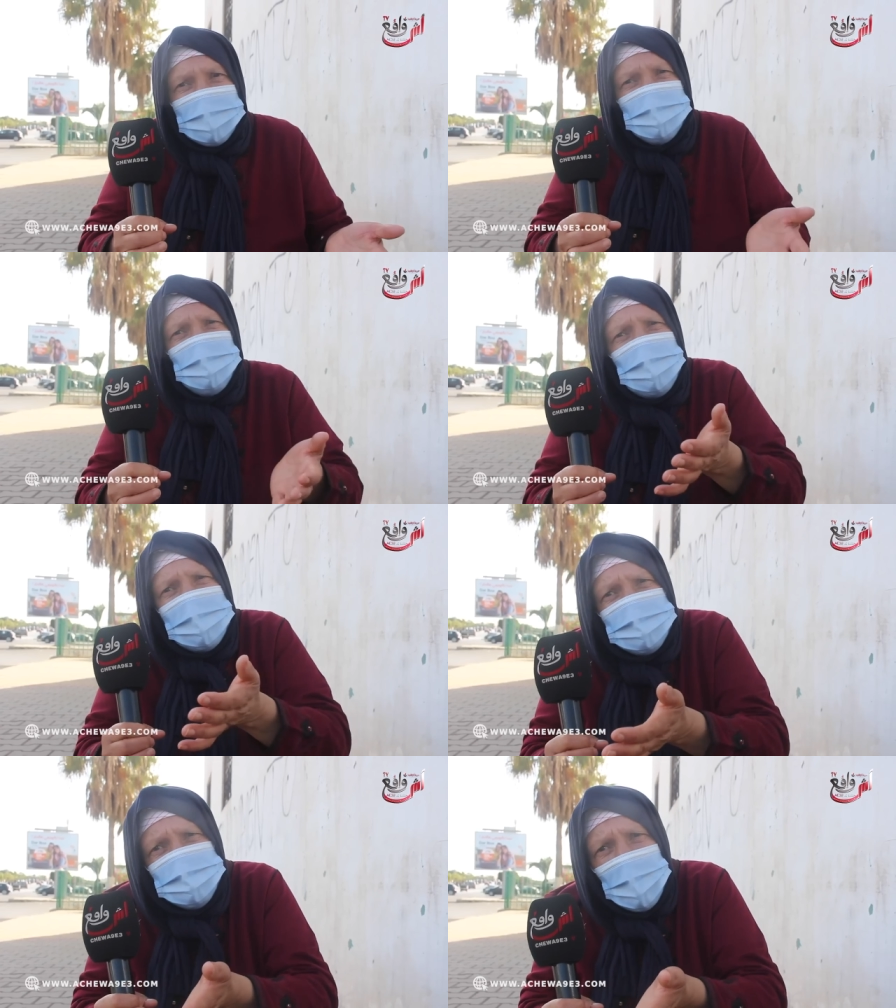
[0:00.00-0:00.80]
كنقول
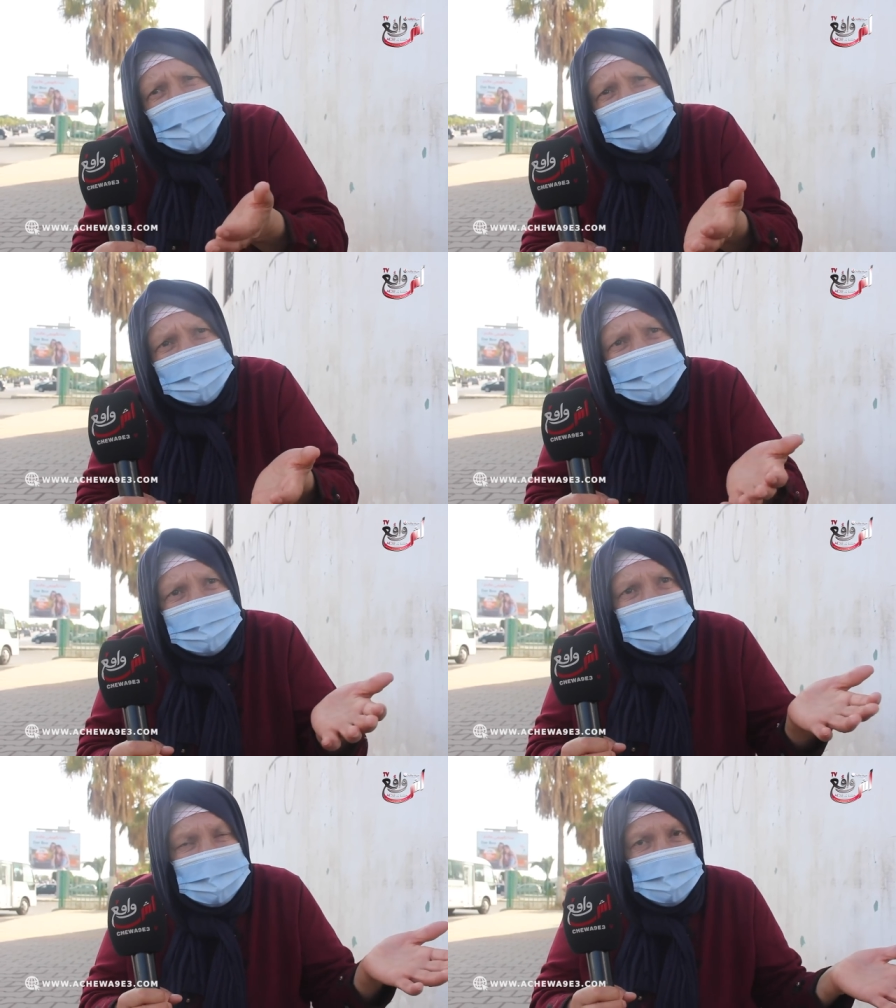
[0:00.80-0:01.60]
ليه حشومه زين
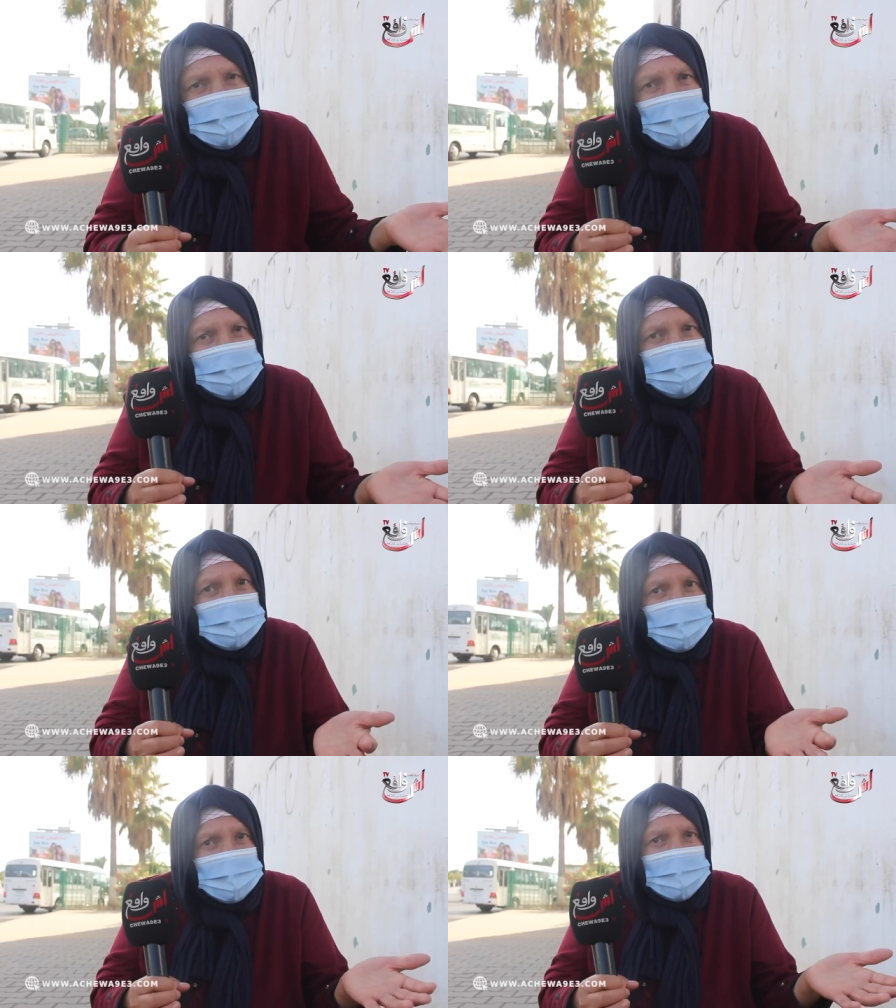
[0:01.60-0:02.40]
الدين كتقول عمي
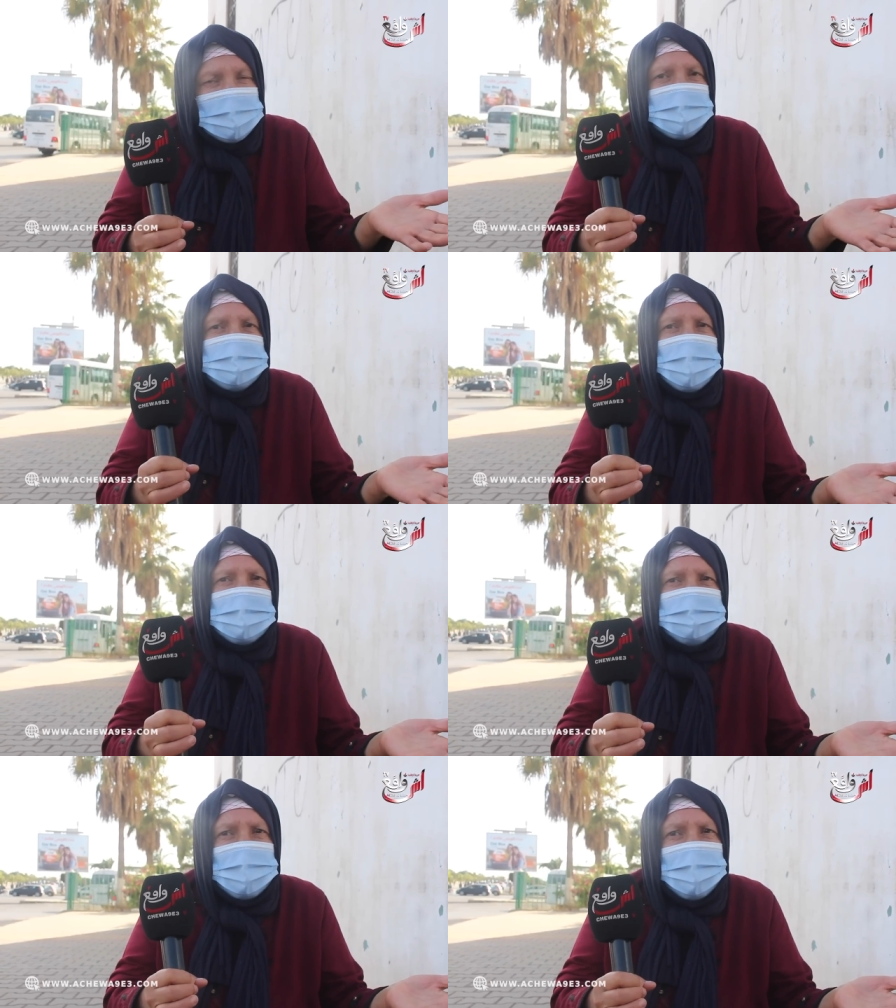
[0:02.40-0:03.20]
شكون اللي قال لك هاد
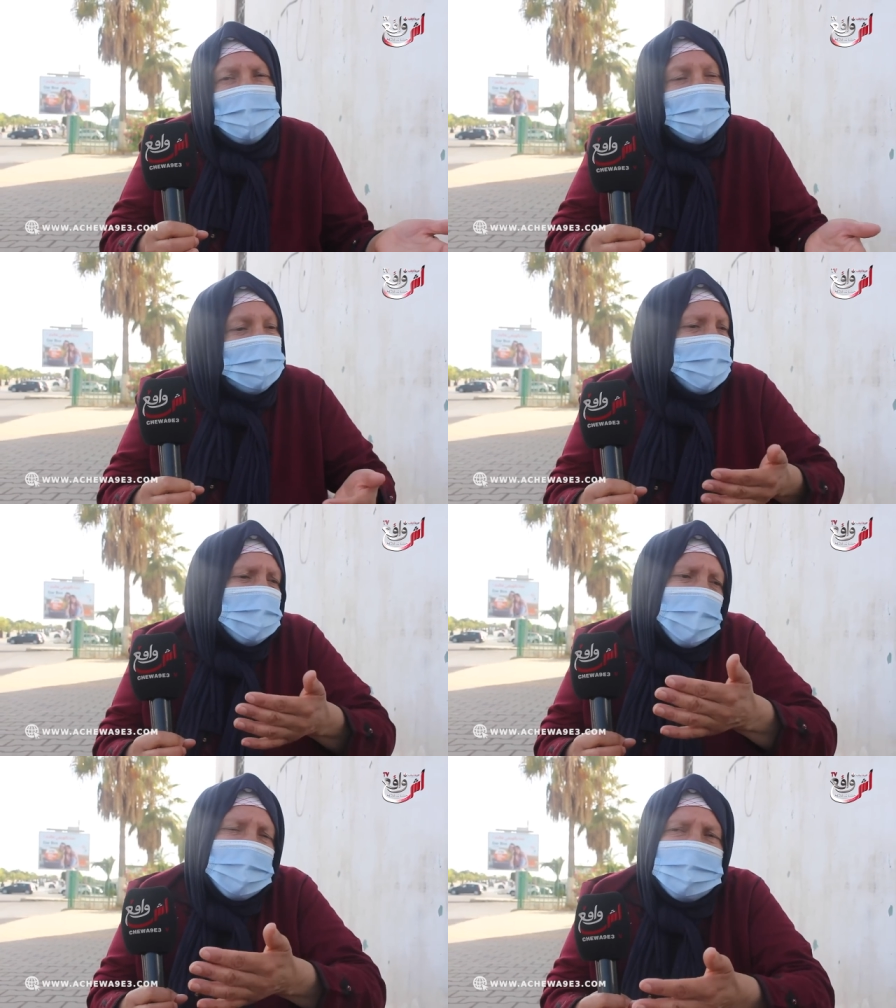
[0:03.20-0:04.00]
الهضره
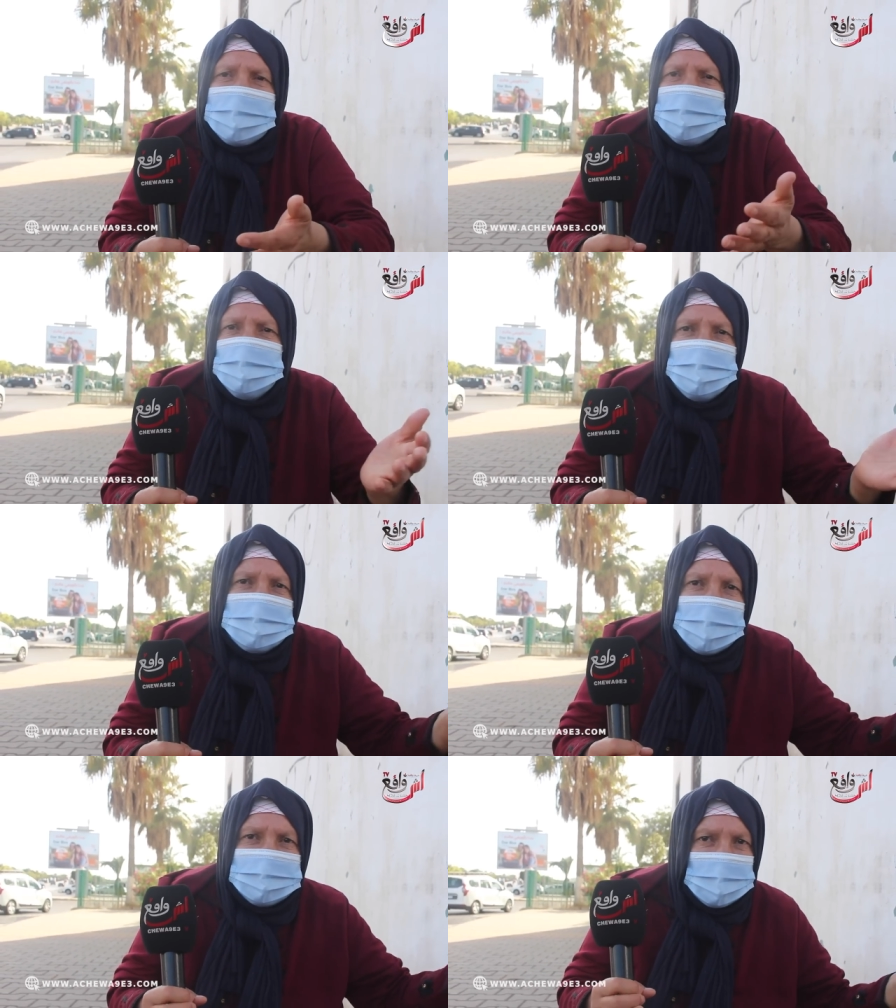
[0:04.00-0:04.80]
قال لي هي كتقول
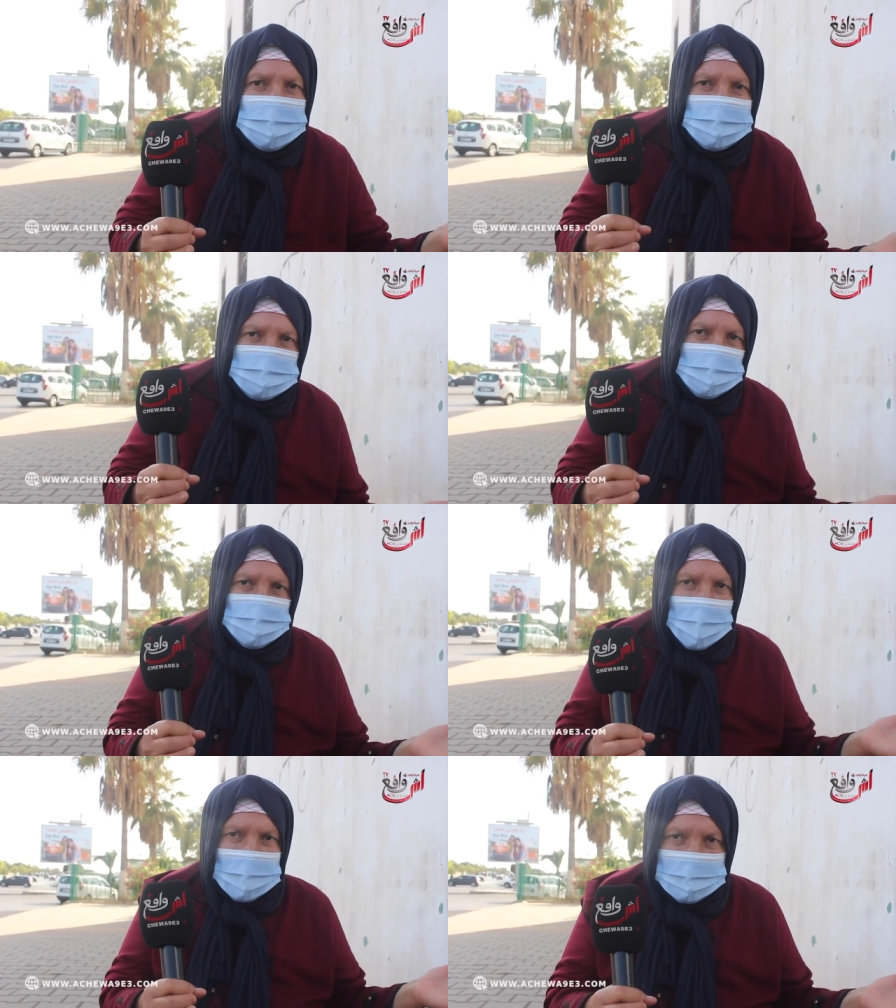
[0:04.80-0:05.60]
لي هذا راه ماشي
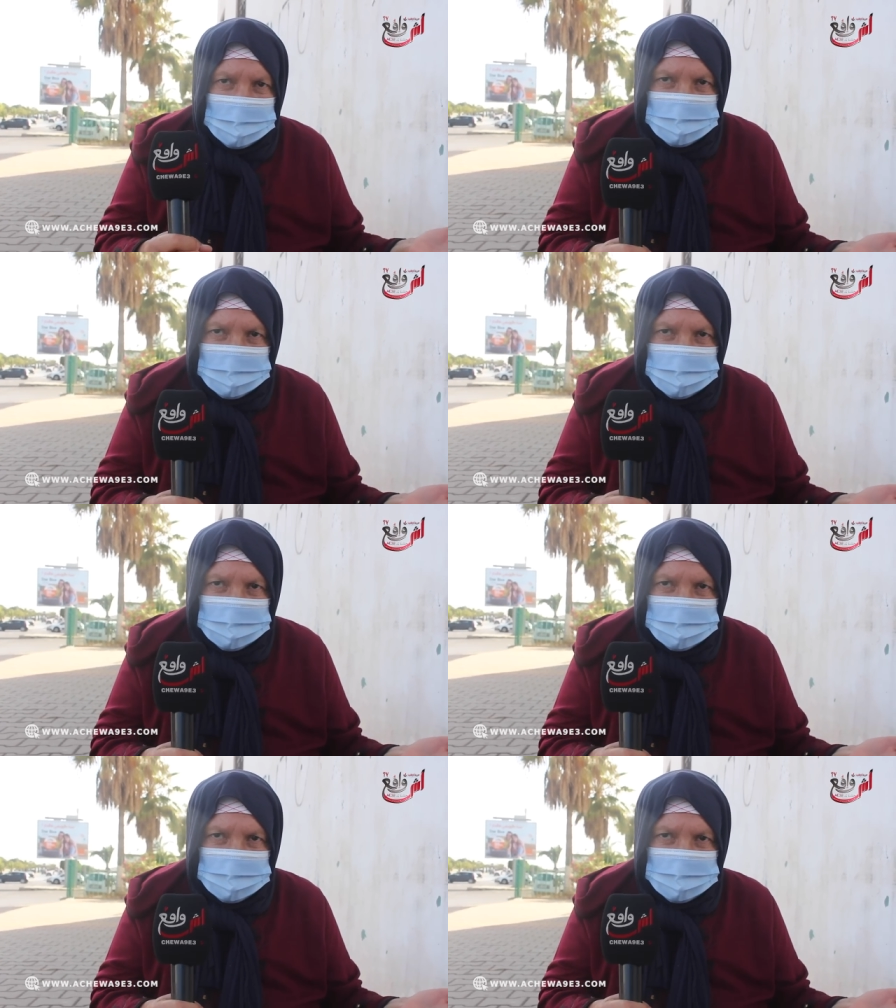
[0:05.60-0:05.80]
باك